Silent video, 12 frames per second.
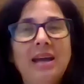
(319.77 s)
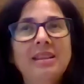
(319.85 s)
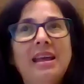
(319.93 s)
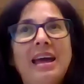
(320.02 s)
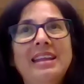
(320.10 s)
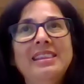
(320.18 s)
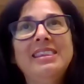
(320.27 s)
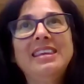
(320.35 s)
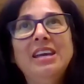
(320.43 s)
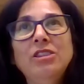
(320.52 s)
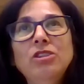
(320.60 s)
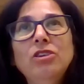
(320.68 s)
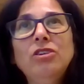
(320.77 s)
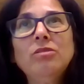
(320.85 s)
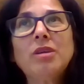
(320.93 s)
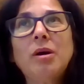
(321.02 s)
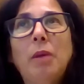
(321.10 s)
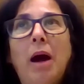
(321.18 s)
entiendo,
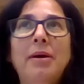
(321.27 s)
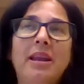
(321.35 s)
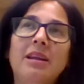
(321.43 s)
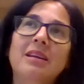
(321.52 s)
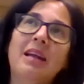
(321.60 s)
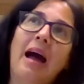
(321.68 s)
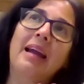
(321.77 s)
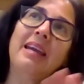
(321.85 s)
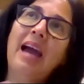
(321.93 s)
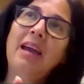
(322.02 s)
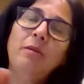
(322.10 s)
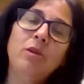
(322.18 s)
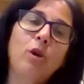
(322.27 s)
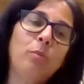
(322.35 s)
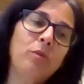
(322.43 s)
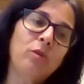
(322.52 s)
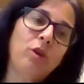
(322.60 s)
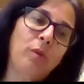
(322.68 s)
a ver, aquí yo,
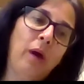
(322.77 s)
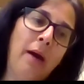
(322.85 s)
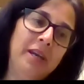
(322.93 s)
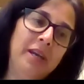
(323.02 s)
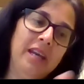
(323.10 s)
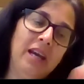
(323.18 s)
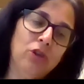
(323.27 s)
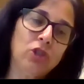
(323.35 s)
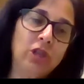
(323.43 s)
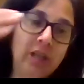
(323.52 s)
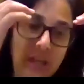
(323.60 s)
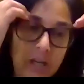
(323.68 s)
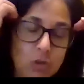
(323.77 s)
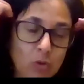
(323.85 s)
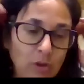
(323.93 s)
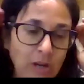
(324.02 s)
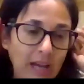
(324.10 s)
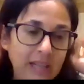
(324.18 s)
yo, abriría dos líneas.
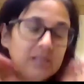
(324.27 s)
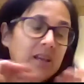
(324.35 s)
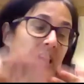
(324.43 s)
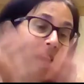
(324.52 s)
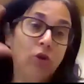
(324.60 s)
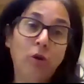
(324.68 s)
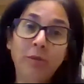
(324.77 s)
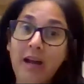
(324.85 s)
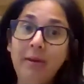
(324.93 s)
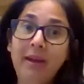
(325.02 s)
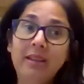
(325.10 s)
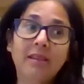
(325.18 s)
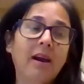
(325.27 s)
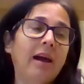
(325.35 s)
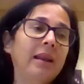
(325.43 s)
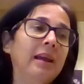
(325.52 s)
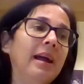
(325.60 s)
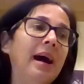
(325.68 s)
Una es económicamente en
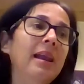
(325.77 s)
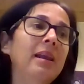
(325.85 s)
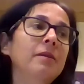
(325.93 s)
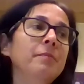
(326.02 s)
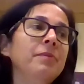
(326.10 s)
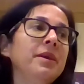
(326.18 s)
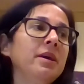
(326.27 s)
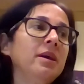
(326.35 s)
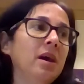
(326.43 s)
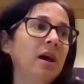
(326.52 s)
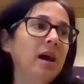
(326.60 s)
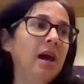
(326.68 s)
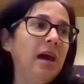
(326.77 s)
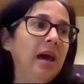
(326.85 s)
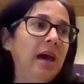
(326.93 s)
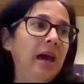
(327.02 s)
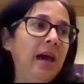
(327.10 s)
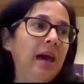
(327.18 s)
general,
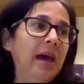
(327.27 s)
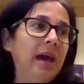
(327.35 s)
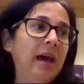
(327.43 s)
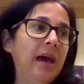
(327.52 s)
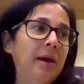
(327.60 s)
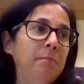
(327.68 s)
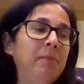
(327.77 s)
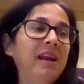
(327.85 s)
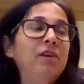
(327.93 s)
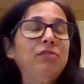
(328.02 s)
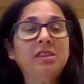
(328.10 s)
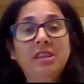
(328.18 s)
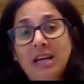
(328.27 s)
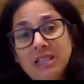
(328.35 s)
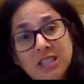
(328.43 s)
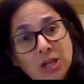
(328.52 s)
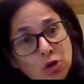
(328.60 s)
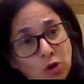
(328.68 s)
eh,
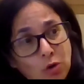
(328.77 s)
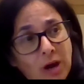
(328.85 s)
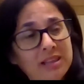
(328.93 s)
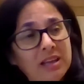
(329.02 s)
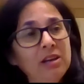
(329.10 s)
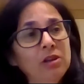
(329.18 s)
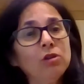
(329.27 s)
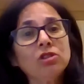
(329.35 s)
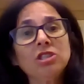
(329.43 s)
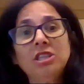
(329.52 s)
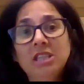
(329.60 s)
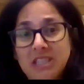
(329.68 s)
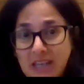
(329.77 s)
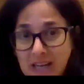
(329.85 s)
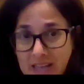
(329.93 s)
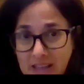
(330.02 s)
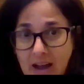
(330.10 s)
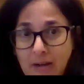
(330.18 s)
beneficiarse no, ha tenido
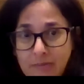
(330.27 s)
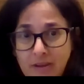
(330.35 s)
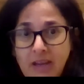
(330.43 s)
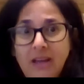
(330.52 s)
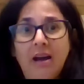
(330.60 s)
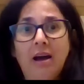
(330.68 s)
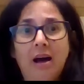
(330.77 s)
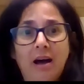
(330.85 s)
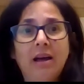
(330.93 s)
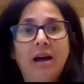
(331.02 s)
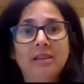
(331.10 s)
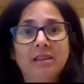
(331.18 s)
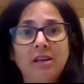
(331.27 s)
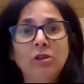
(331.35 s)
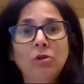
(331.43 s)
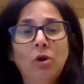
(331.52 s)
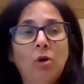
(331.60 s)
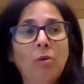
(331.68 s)
siniestralidad, ¿eh?
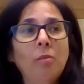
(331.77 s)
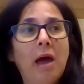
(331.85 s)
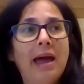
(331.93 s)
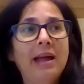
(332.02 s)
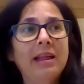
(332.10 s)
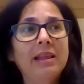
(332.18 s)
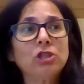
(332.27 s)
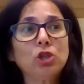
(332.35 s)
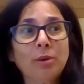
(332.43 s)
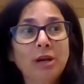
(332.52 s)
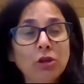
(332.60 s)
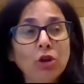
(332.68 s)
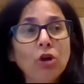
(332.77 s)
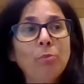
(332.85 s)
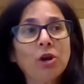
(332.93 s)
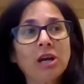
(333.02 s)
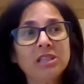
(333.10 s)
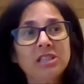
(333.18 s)
tenido, eh, sobre todo
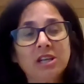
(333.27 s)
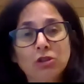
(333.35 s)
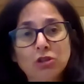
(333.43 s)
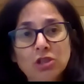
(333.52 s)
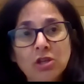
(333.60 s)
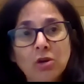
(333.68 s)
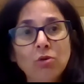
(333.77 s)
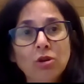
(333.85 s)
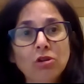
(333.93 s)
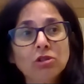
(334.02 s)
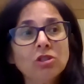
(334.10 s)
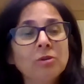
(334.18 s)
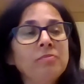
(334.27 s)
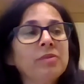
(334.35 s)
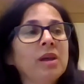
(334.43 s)
porque el sector seguros